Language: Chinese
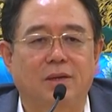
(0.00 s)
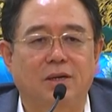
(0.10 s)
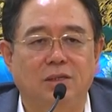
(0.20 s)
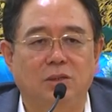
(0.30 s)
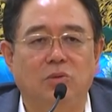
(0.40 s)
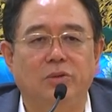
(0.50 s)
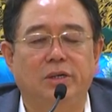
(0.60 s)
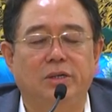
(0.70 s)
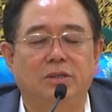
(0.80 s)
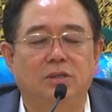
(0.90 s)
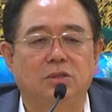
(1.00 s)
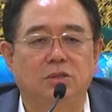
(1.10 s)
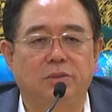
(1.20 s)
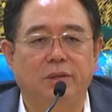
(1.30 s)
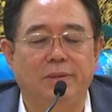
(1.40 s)
更多的
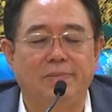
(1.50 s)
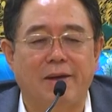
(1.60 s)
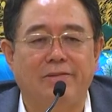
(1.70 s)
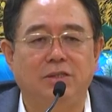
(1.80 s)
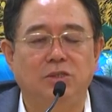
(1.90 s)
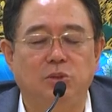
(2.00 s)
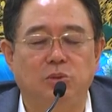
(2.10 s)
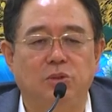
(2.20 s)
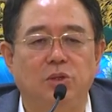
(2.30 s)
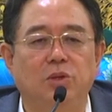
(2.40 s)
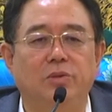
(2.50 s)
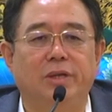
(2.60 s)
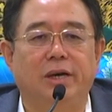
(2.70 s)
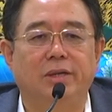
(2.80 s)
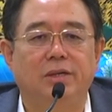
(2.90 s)
是对于百分之九十六
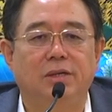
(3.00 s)
的